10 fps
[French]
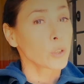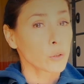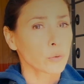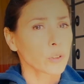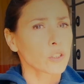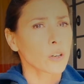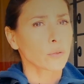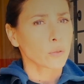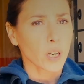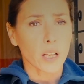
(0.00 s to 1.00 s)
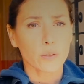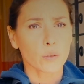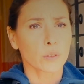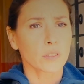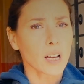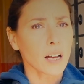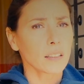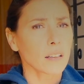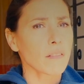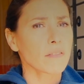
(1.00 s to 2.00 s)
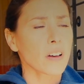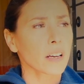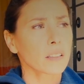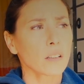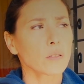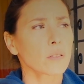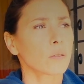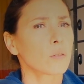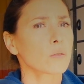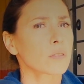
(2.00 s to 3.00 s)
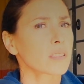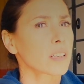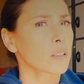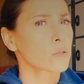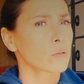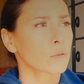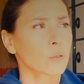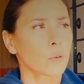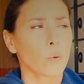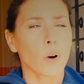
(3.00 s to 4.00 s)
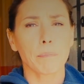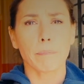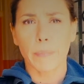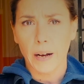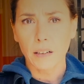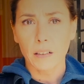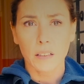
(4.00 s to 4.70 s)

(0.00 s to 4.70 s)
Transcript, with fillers: Je suis déjà venue à la Ciotat en vacances, en concert je ne crois pas.